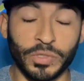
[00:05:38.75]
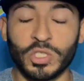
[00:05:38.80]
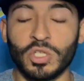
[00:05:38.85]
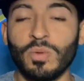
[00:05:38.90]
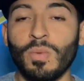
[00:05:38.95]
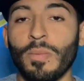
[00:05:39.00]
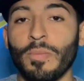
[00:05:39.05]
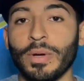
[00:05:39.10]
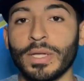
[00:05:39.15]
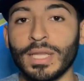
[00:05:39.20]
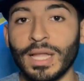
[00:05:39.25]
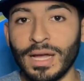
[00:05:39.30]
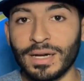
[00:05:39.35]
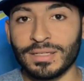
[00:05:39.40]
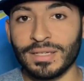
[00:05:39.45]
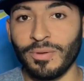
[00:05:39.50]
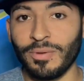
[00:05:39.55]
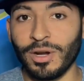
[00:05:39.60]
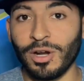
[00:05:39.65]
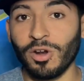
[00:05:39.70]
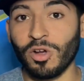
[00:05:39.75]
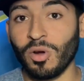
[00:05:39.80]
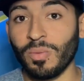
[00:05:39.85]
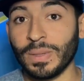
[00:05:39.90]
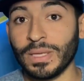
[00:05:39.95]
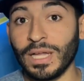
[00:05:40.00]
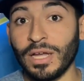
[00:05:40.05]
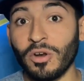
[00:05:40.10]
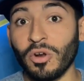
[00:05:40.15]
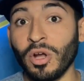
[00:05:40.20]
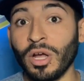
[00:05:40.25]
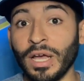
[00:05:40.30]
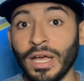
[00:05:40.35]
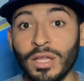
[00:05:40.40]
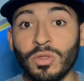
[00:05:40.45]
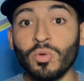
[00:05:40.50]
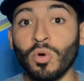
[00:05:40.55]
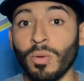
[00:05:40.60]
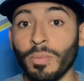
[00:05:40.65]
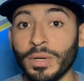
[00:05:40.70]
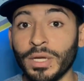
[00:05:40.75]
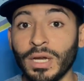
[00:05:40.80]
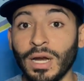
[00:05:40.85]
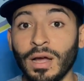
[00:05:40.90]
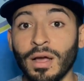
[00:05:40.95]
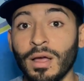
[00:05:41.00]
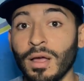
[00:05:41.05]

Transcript: Eso me pueden dejar saber en los comentarios qué tú opinas.